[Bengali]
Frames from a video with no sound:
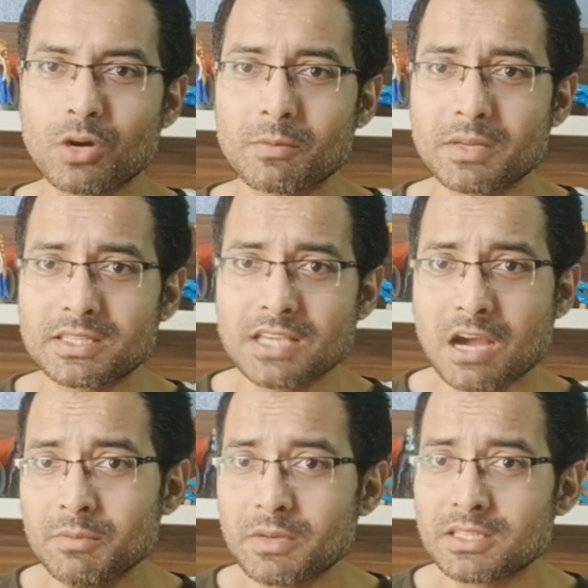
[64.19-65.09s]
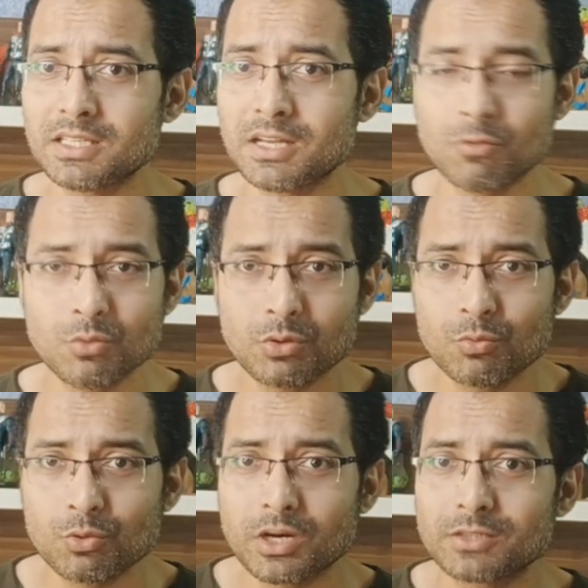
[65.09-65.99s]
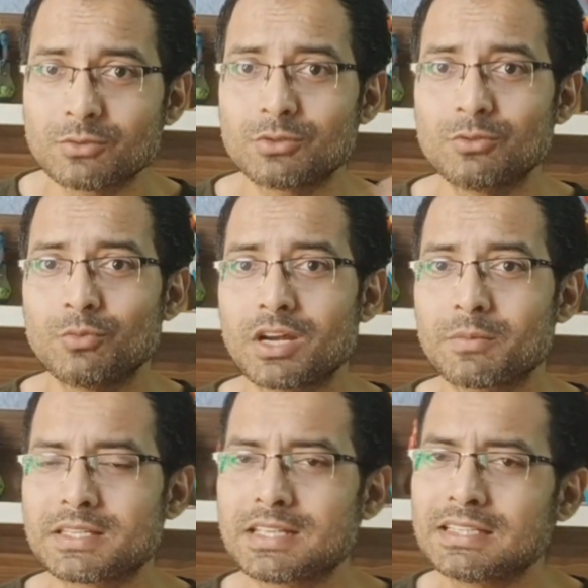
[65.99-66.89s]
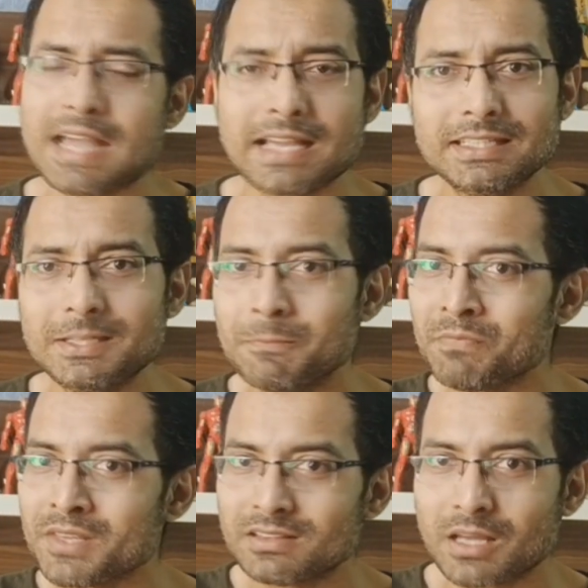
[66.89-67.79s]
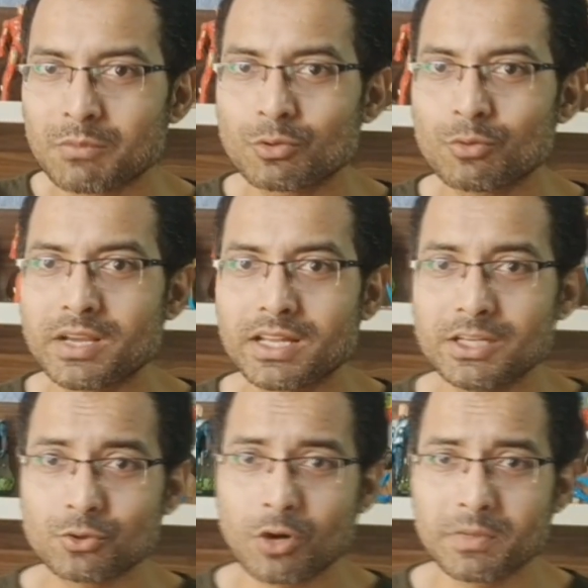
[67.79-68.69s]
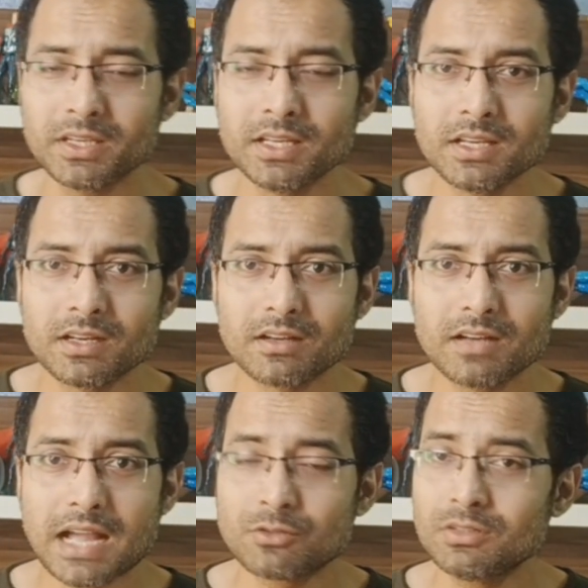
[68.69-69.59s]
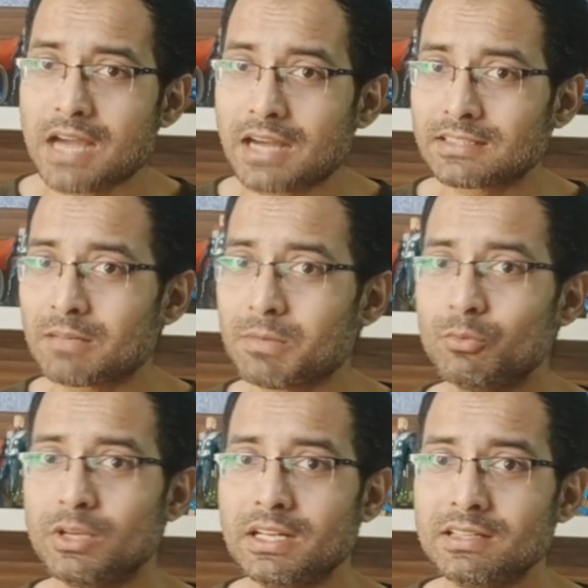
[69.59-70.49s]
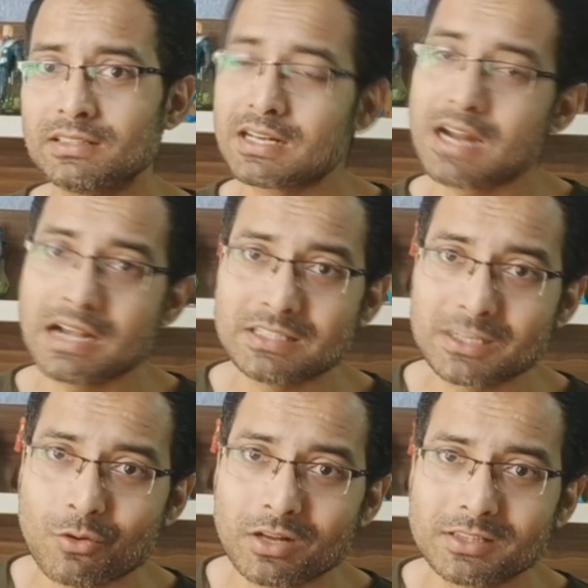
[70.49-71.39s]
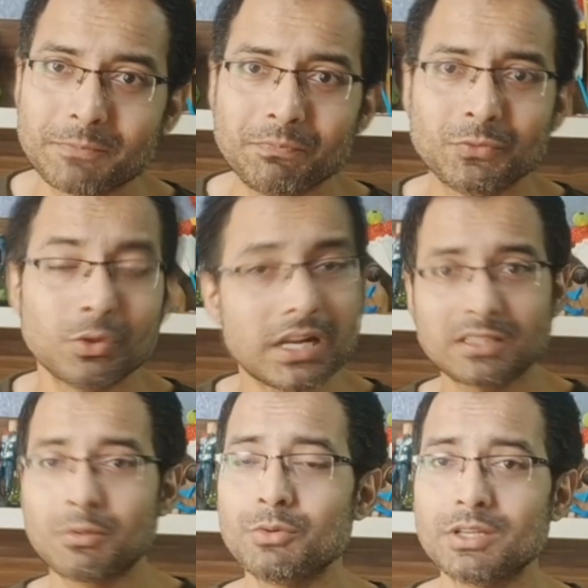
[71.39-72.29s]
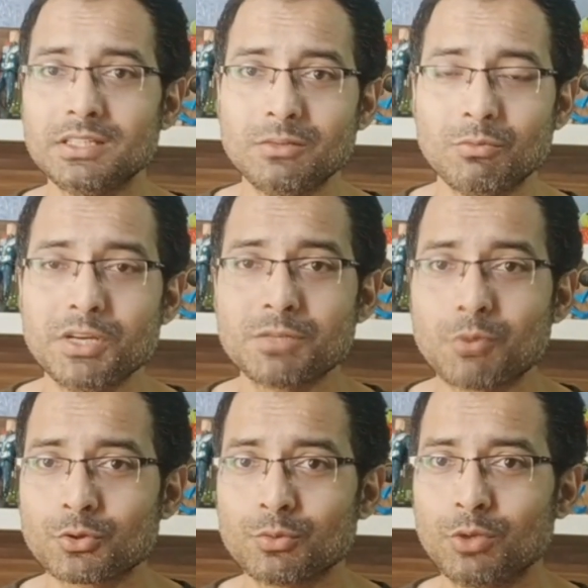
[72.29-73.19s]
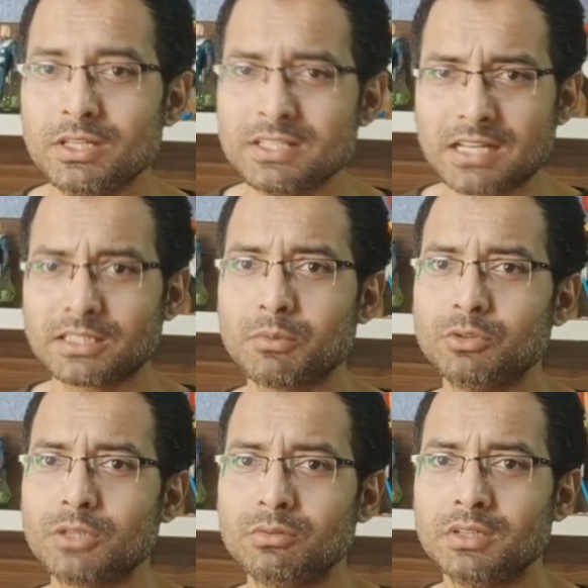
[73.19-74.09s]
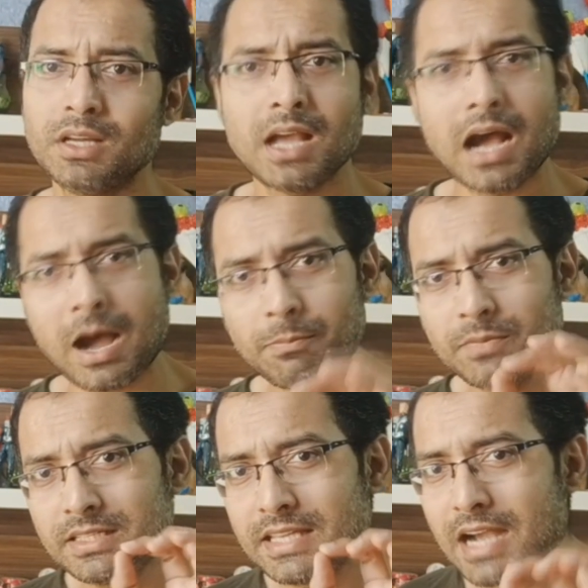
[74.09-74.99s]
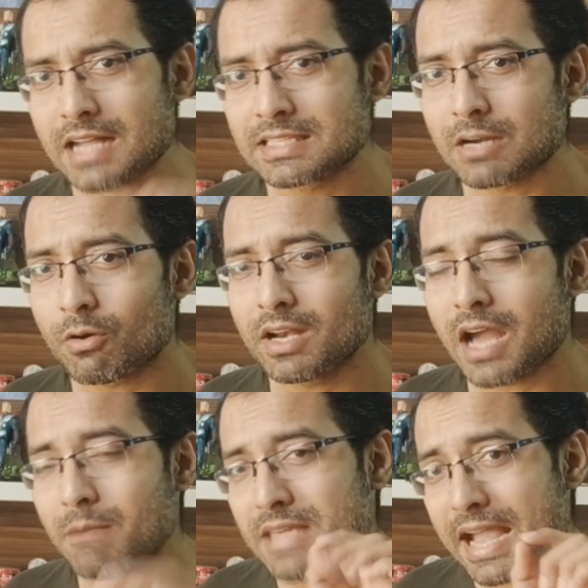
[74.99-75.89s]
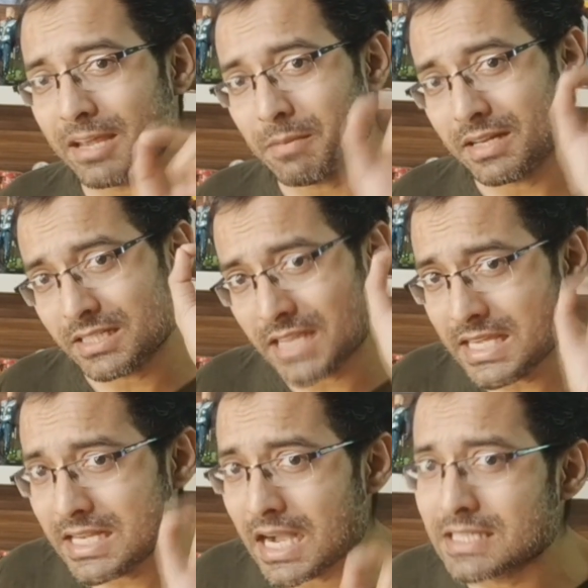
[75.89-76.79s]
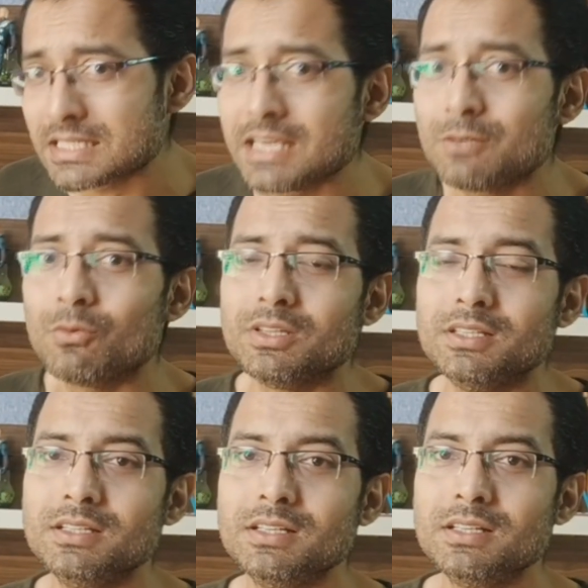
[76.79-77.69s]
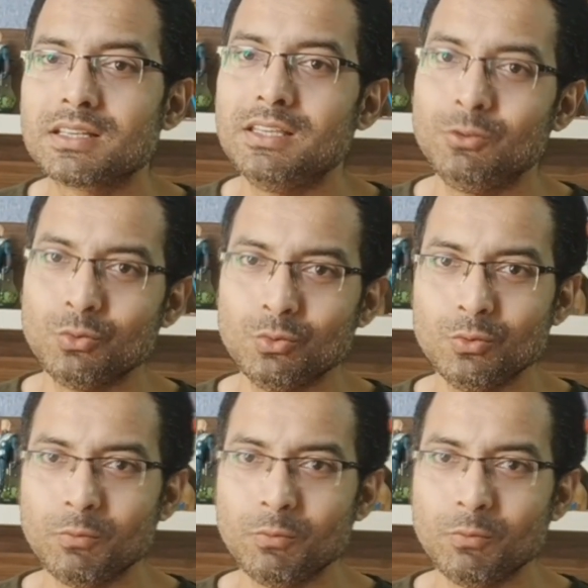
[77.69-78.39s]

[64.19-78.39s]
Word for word: উপকার পাচ্ছে আমি পাচ্ছি না অমুক অমুক কাজ করছে উপকার পাচ্ছে না তা একদিন তার মোটর মেকানিক শপে একজন ডাক্তারবাবু এলেন তার গাড়ি চেক করাতে তো ডাক্তারবাবুকে তিনি অভ্যেসবশত বললেন যে ডাক্তারবাবু দেখুন আপনি যে কাজটা করেন আমি একেবারে সেই কাজটাই করি কিন্তু